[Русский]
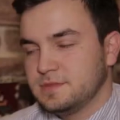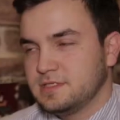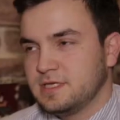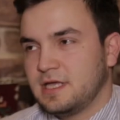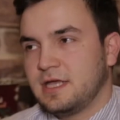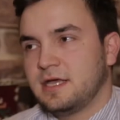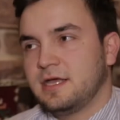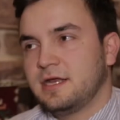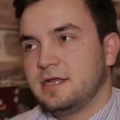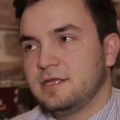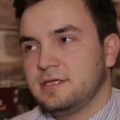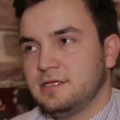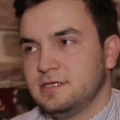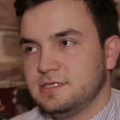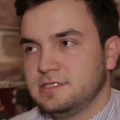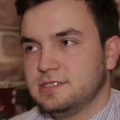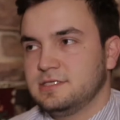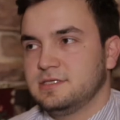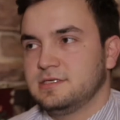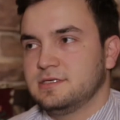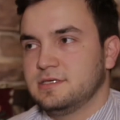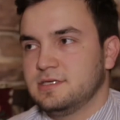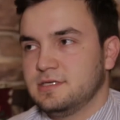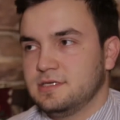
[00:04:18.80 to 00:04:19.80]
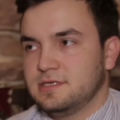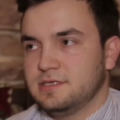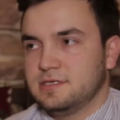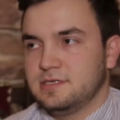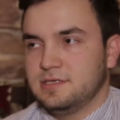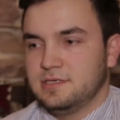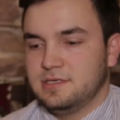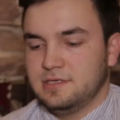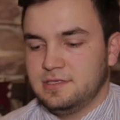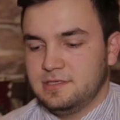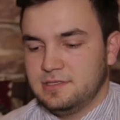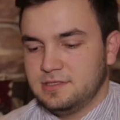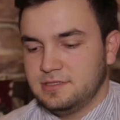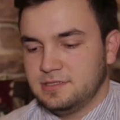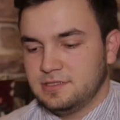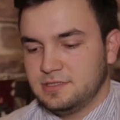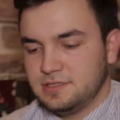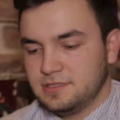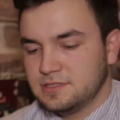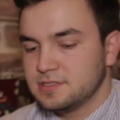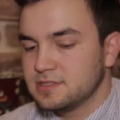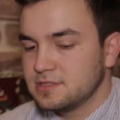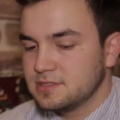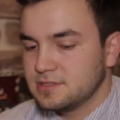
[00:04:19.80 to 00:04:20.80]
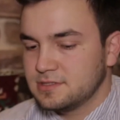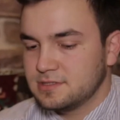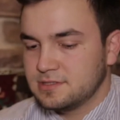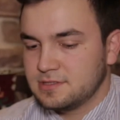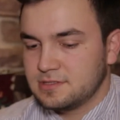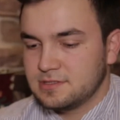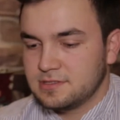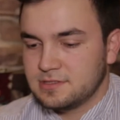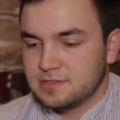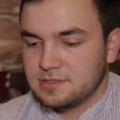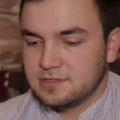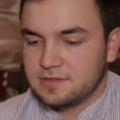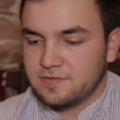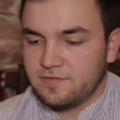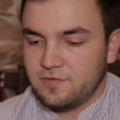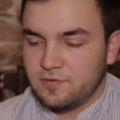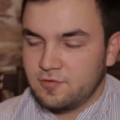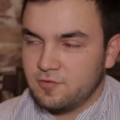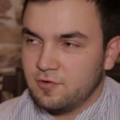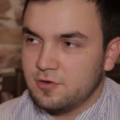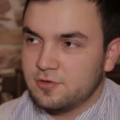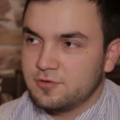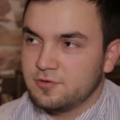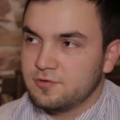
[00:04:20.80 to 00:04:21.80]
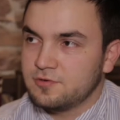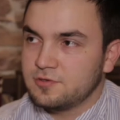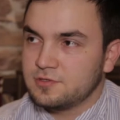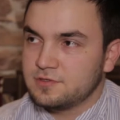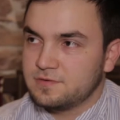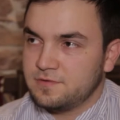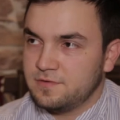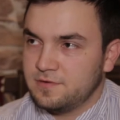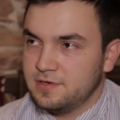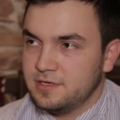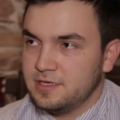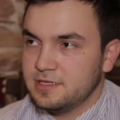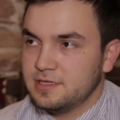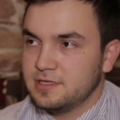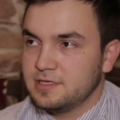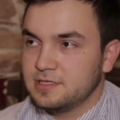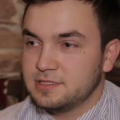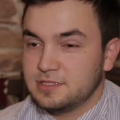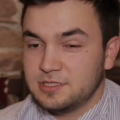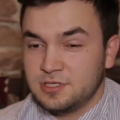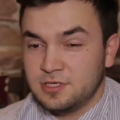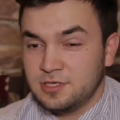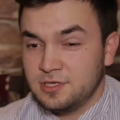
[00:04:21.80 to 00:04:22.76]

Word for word: сохранить свою культуру, свой этнос.